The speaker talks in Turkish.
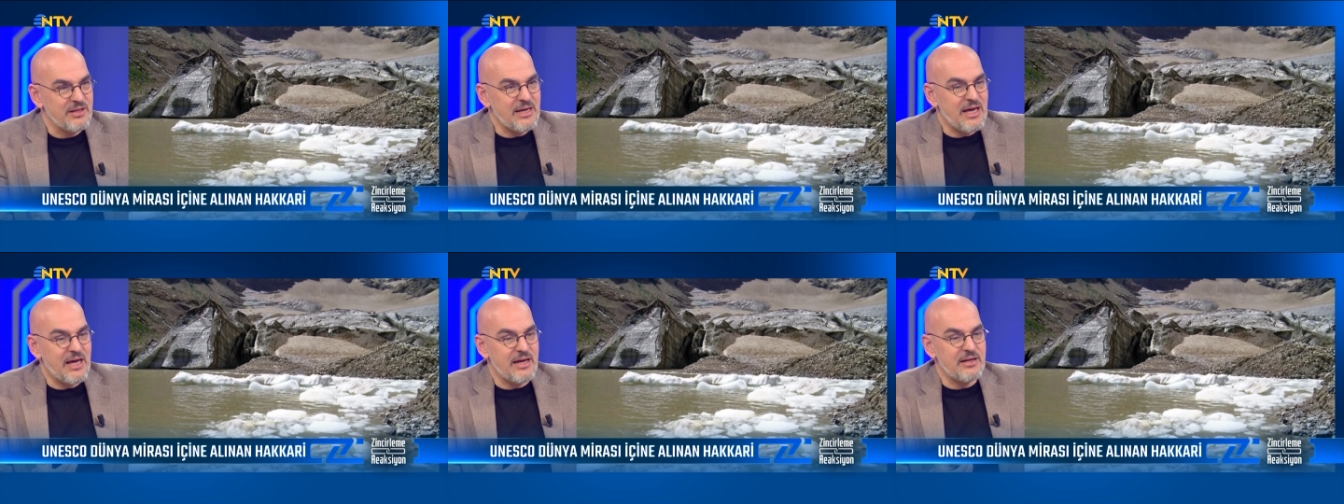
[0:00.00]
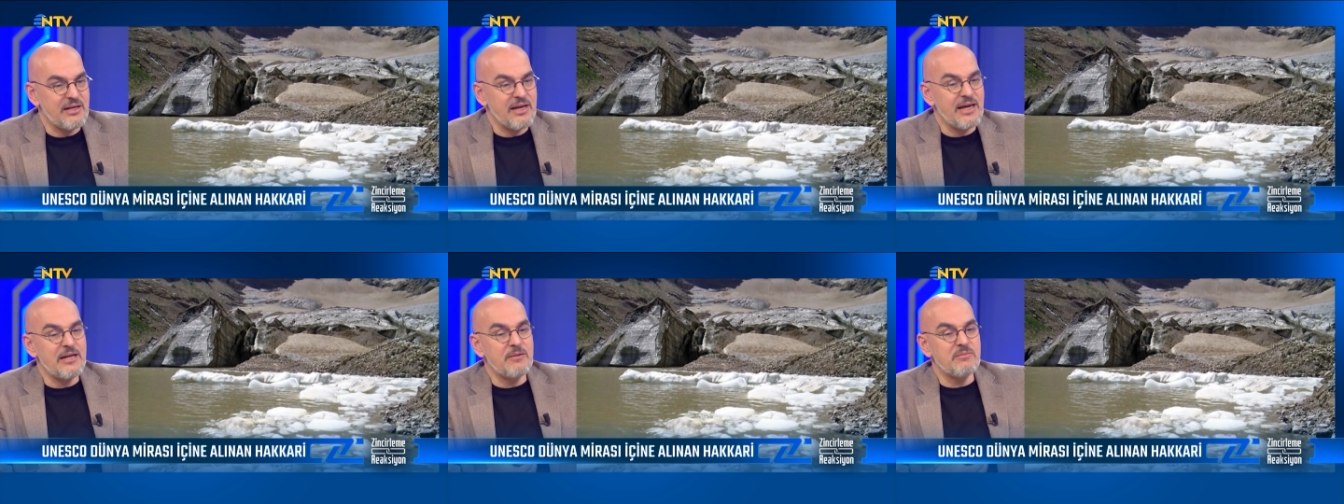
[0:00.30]

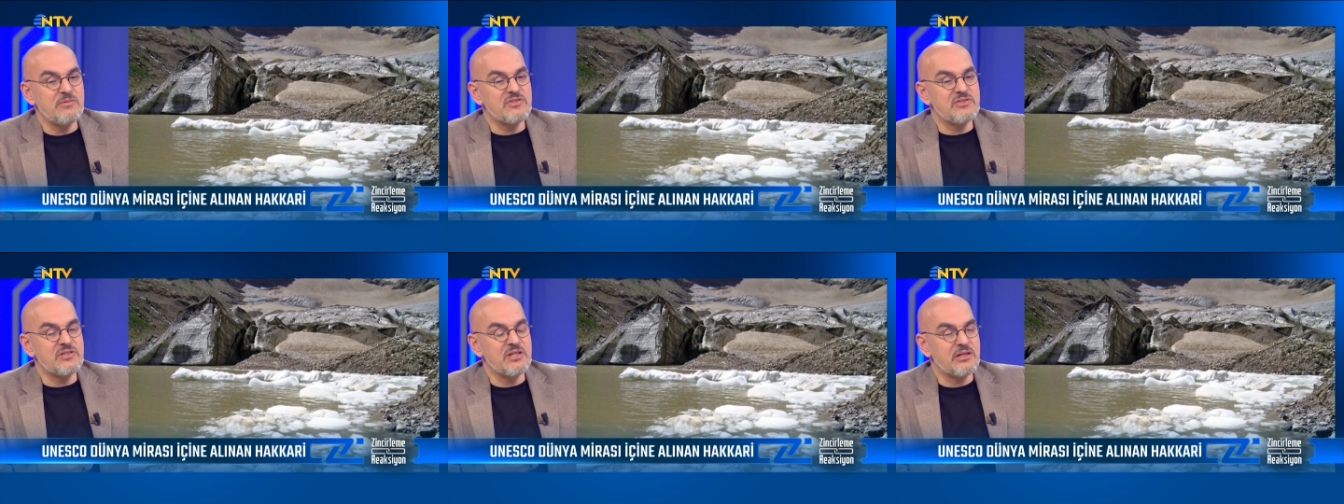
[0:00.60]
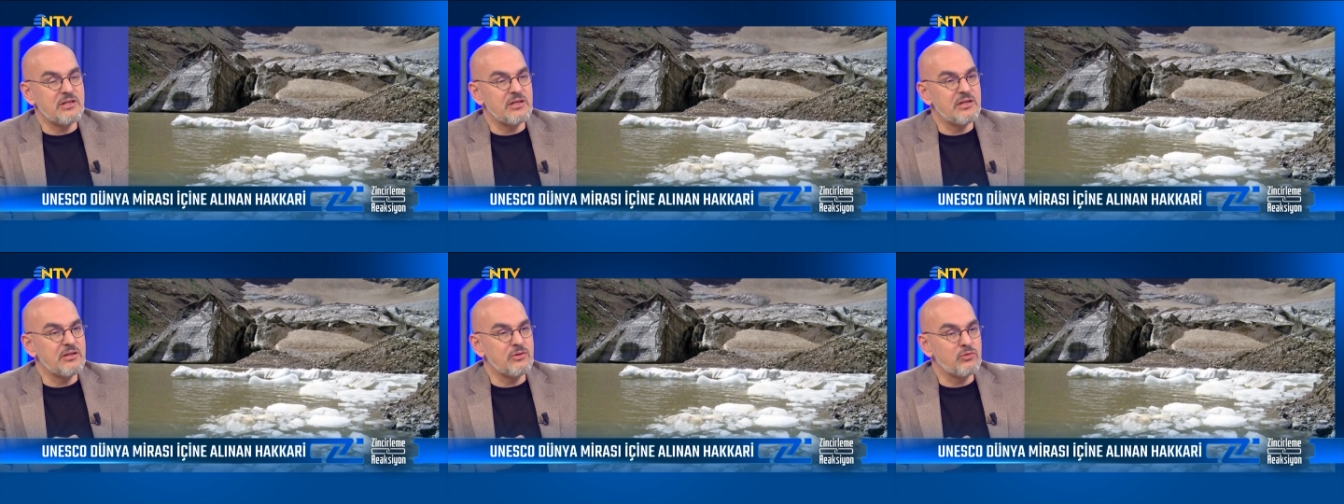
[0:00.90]
Yani
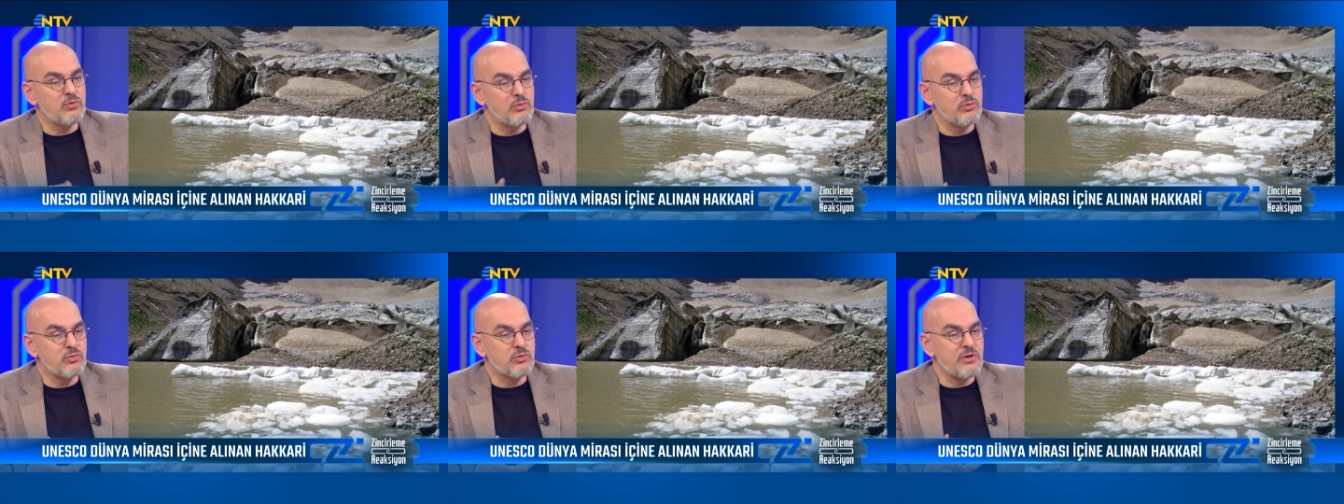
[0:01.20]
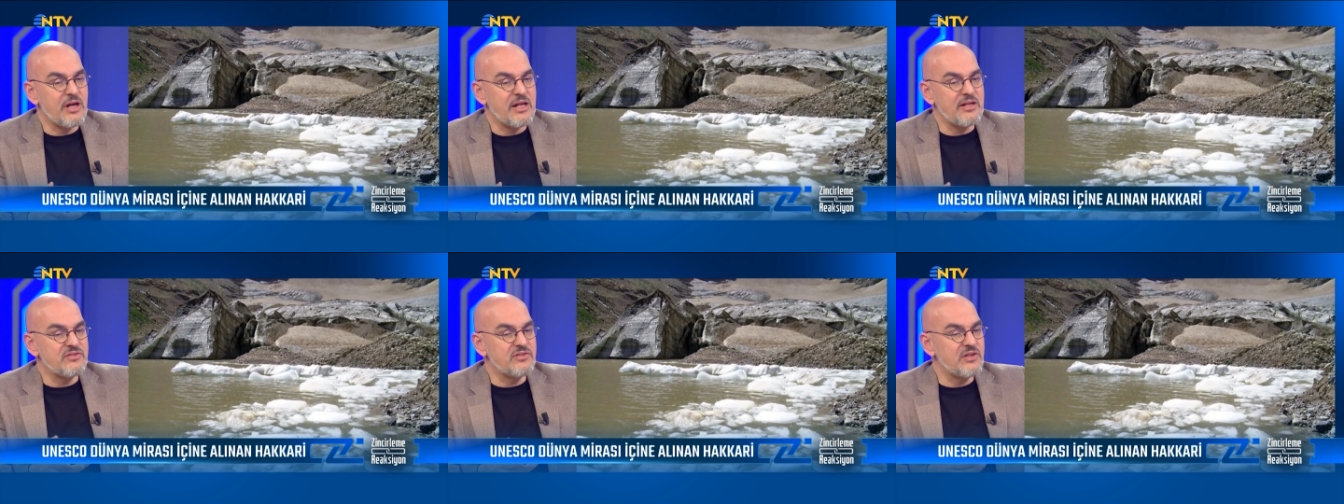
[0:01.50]
elimizdeki
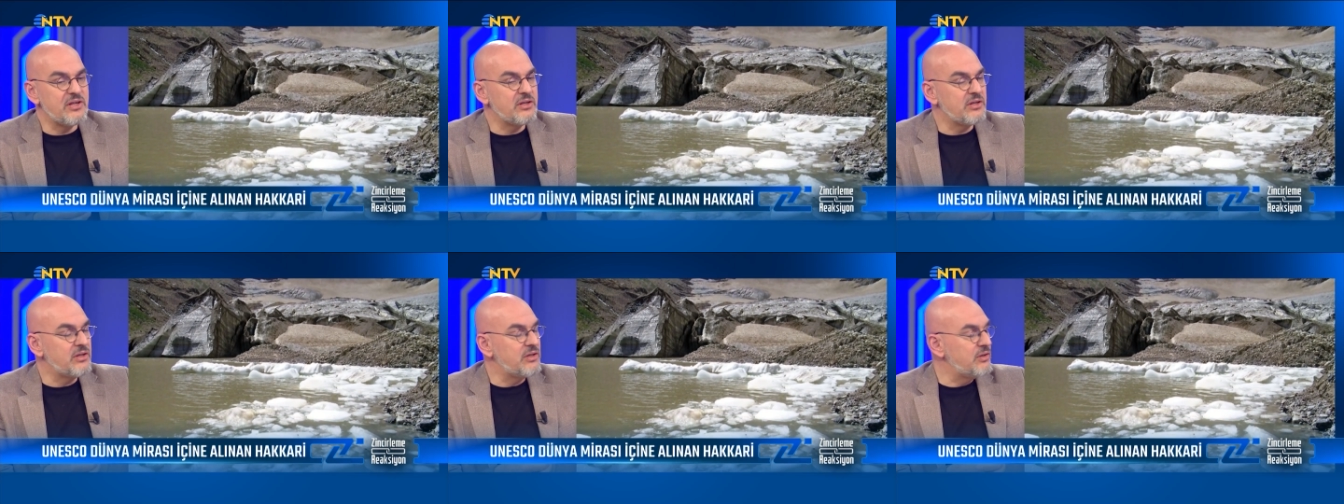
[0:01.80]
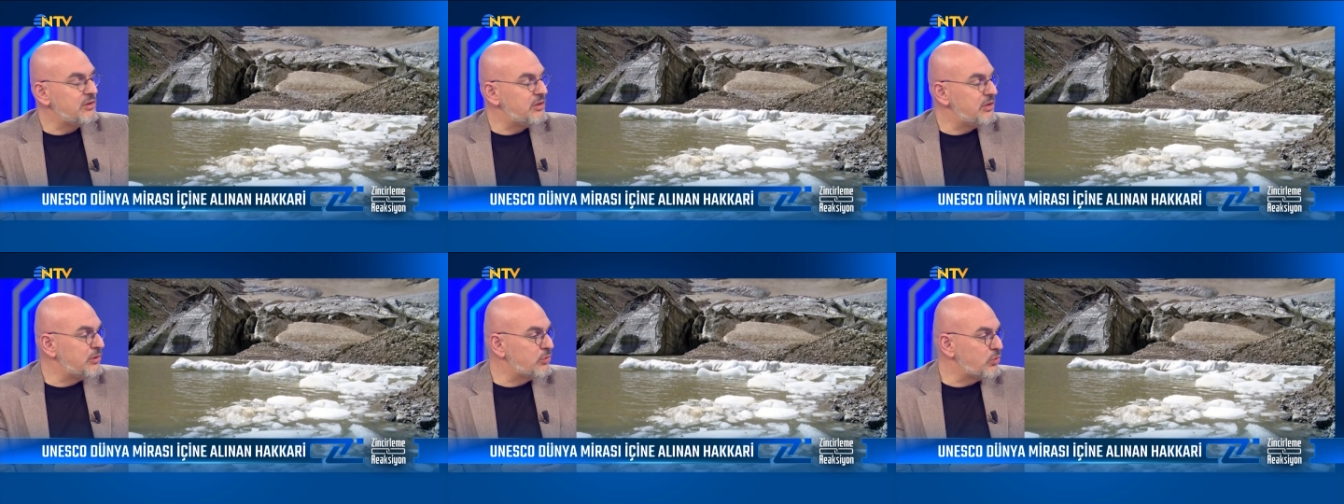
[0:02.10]
kültürel
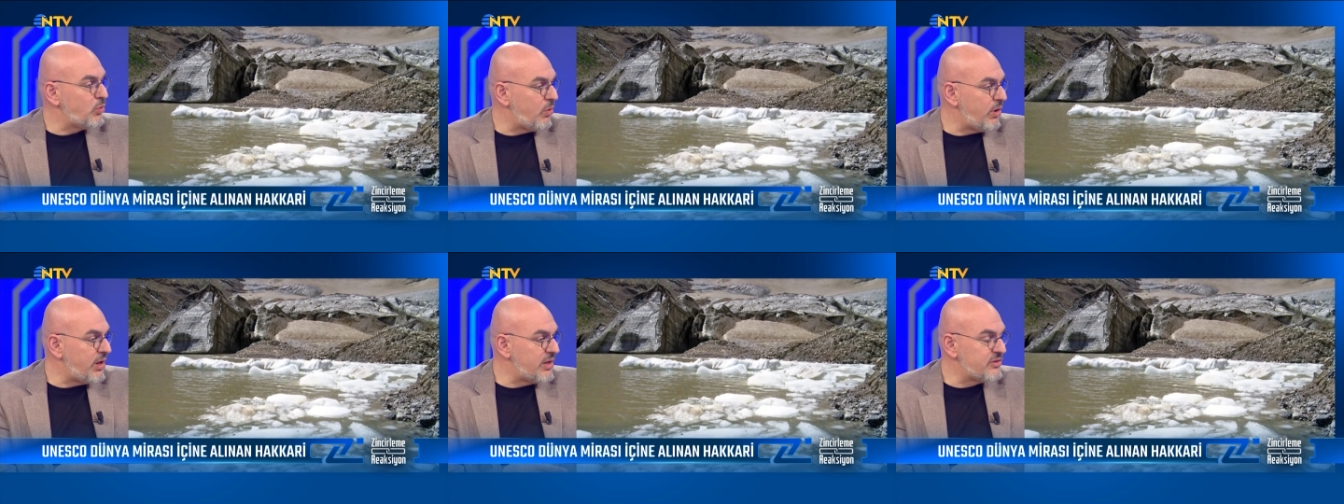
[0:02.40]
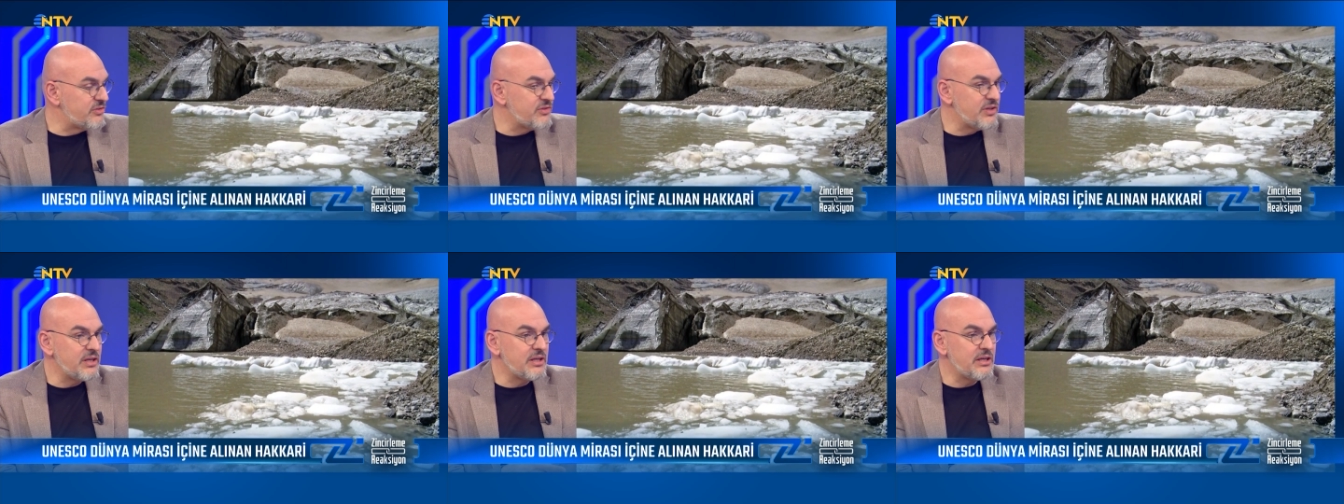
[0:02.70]
zenginliği,
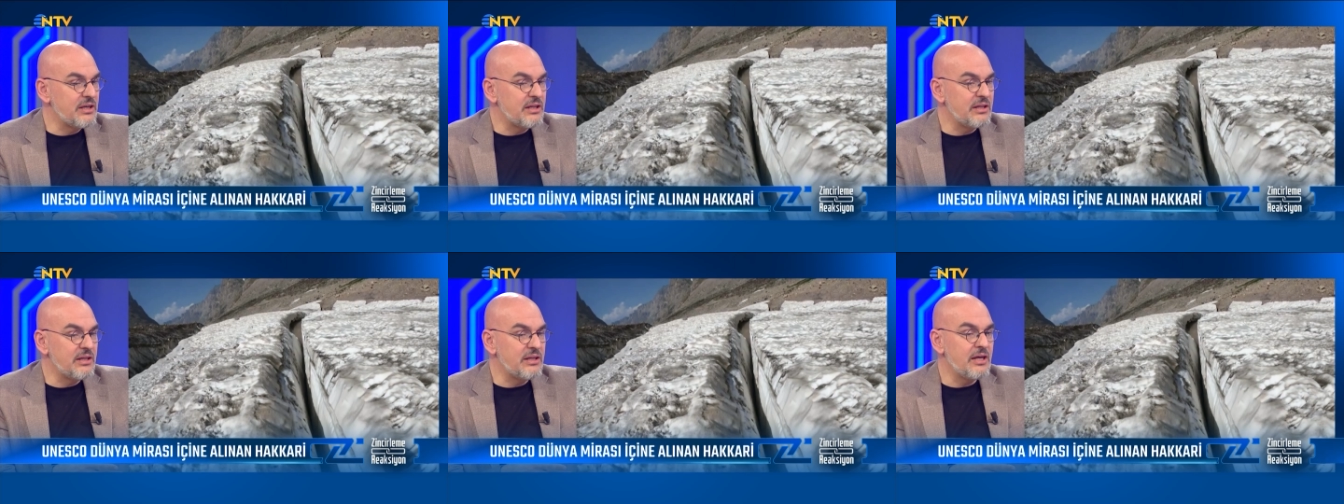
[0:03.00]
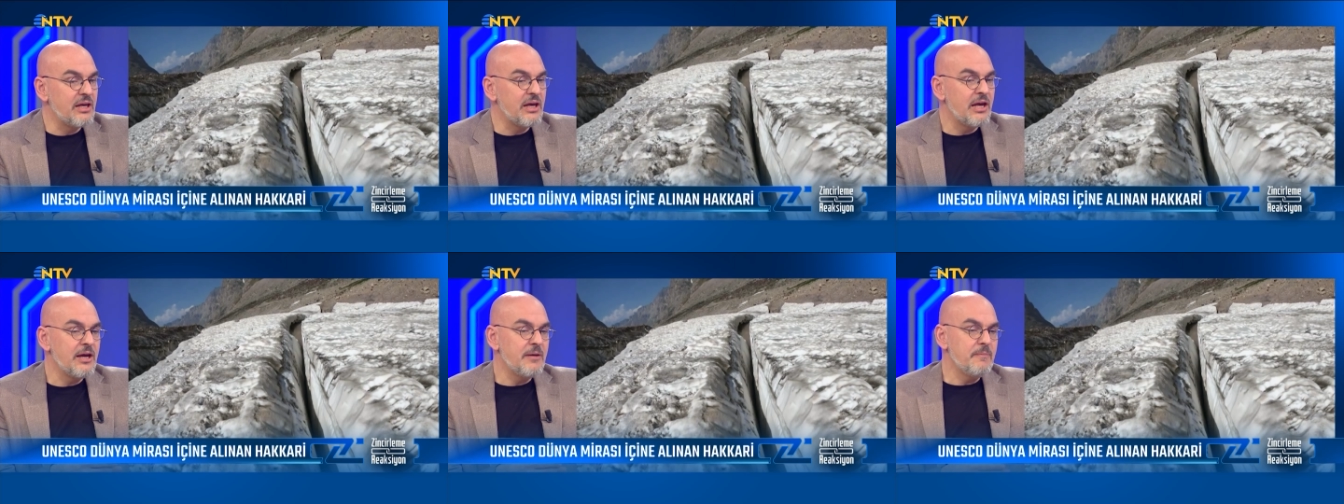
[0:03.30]
doğal zenginliği.